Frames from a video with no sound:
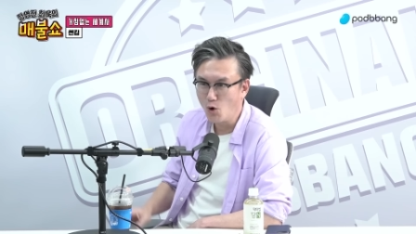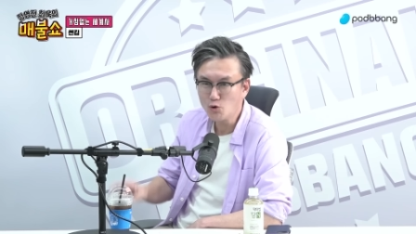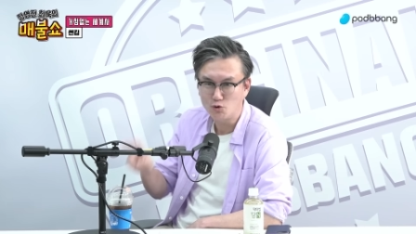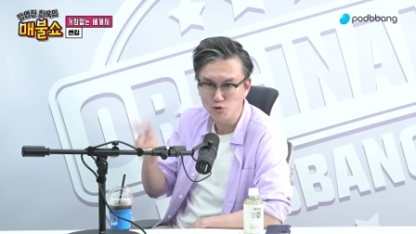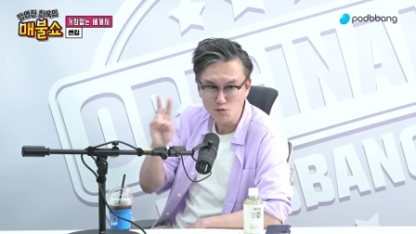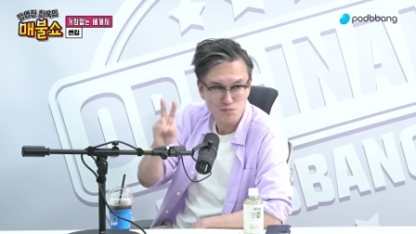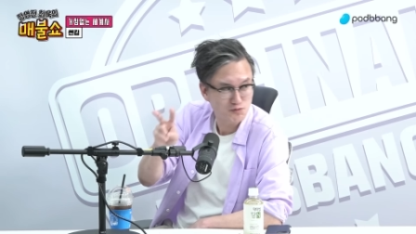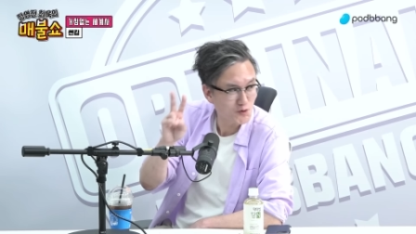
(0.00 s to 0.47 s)
곧
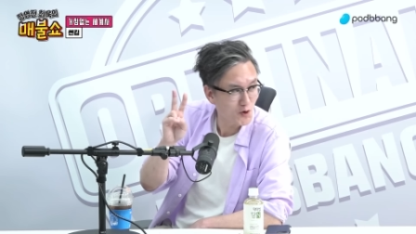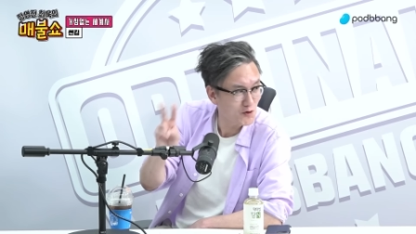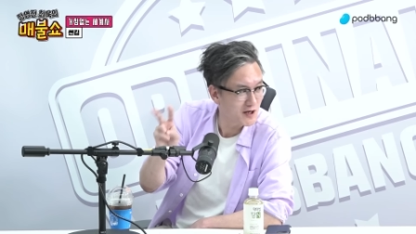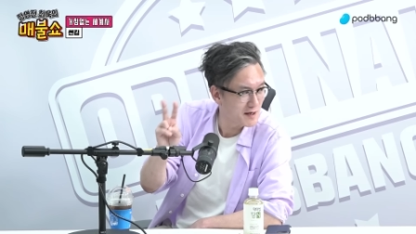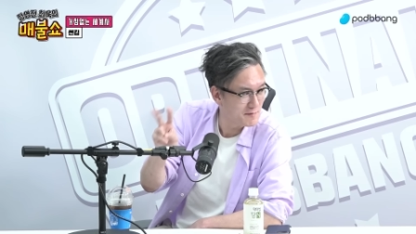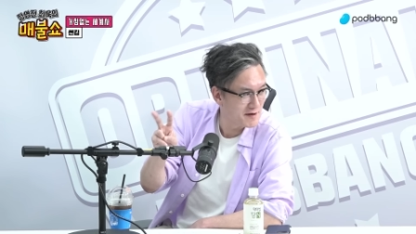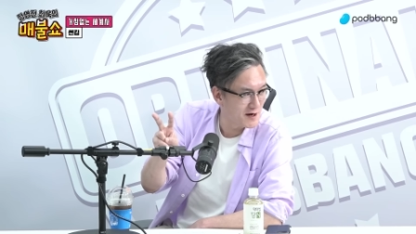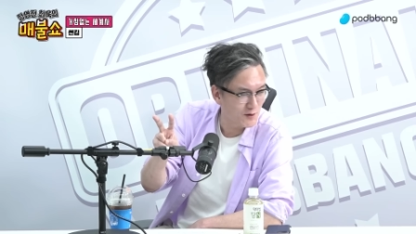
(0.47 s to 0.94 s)
두
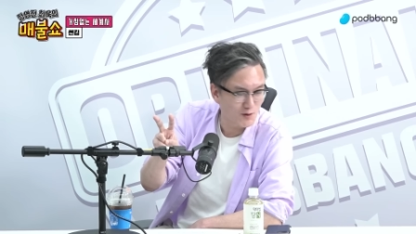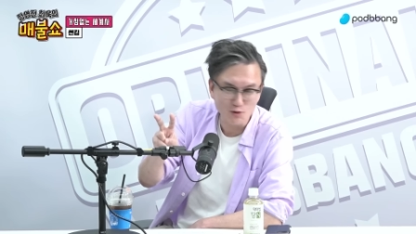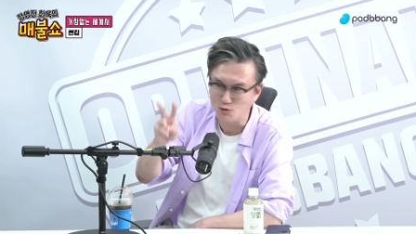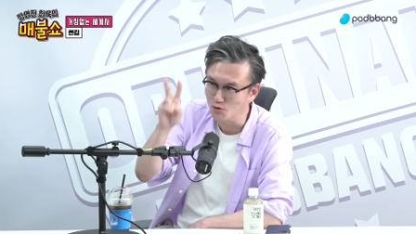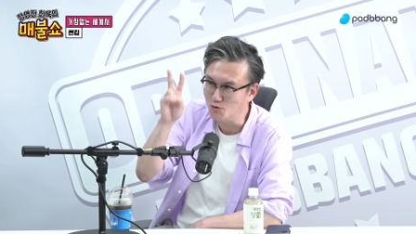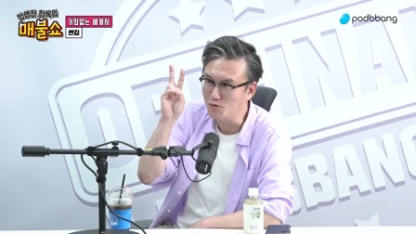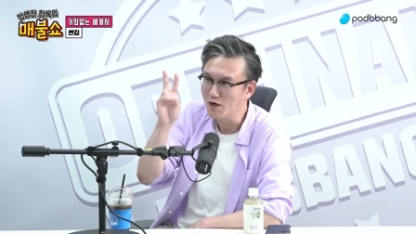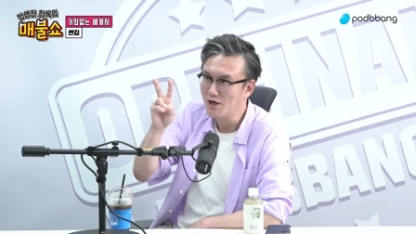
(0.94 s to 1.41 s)
프로그램이야
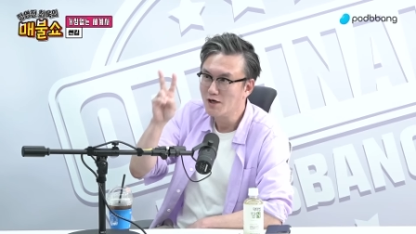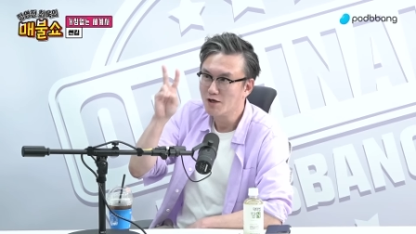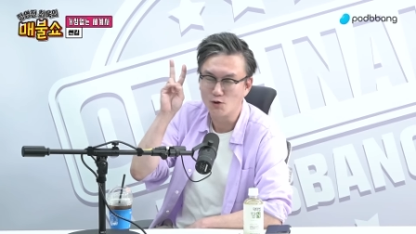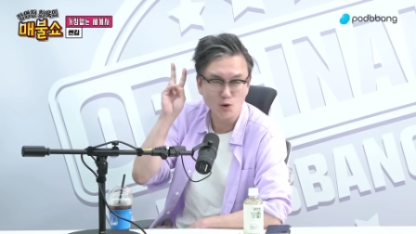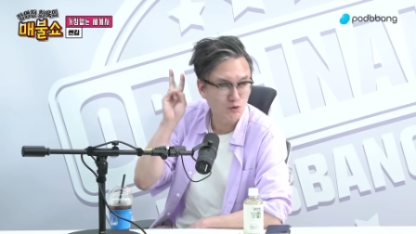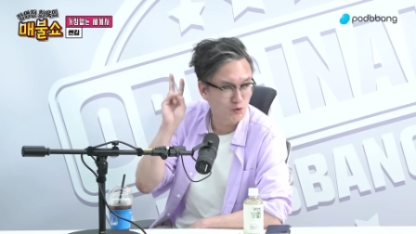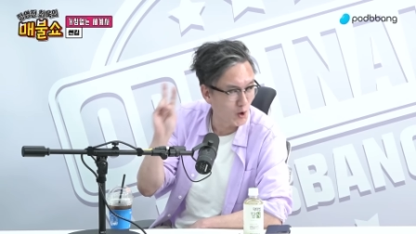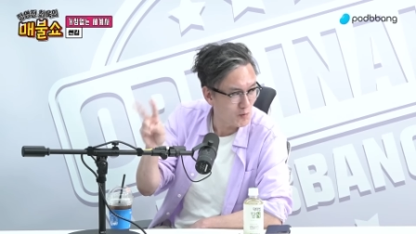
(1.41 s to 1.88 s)

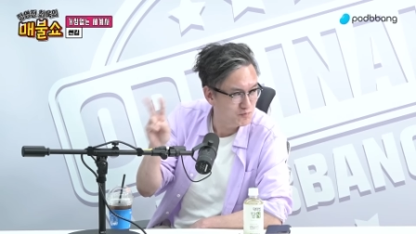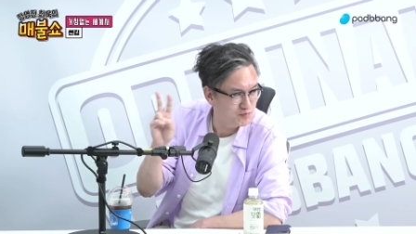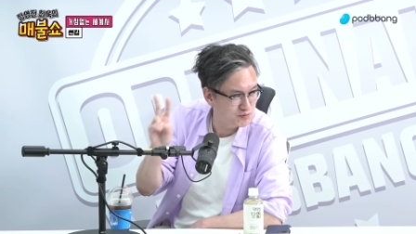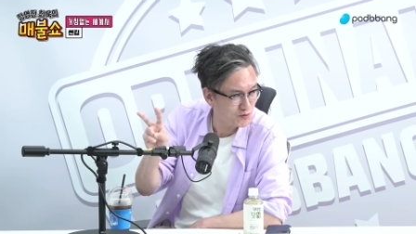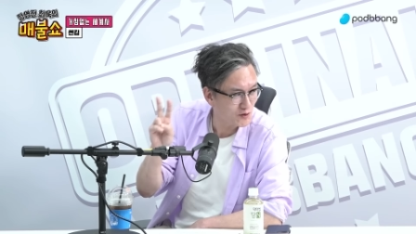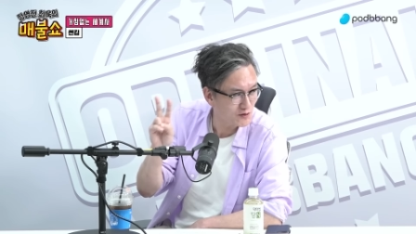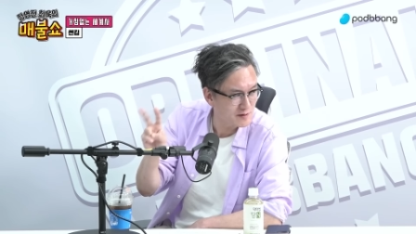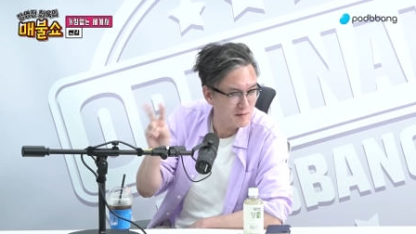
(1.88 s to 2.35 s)
그두 그
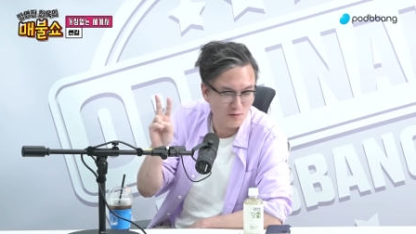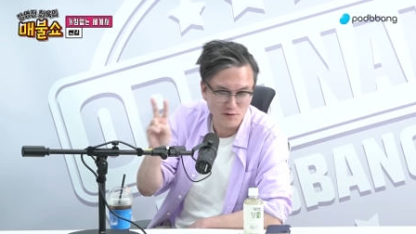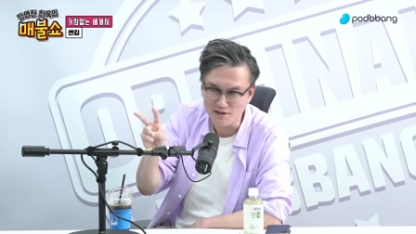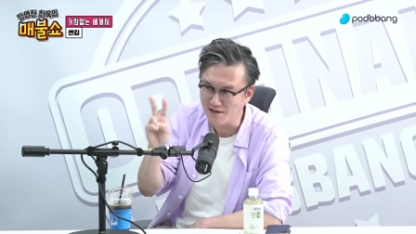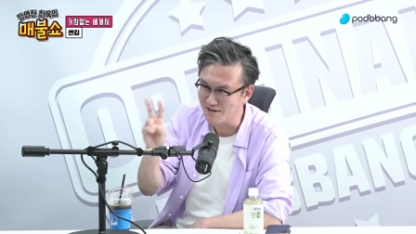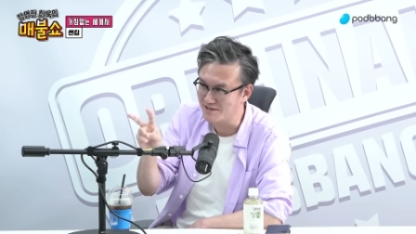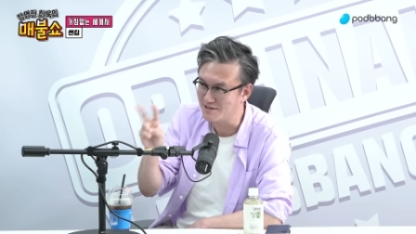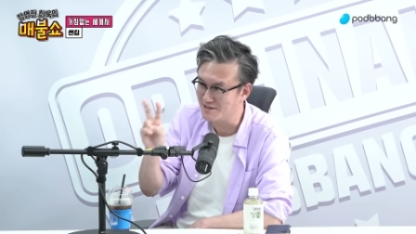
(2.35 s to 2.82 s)
프로그램
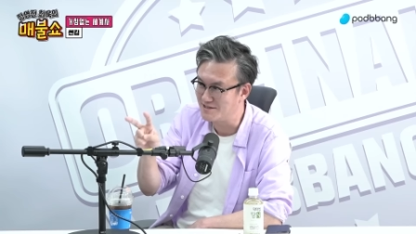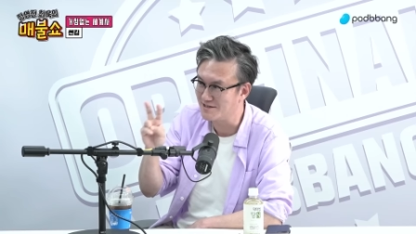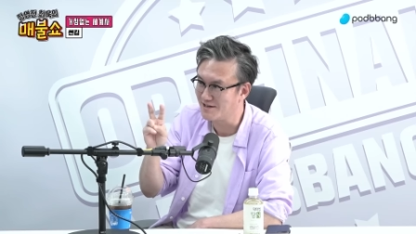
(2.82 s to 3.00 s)
본다 그랬어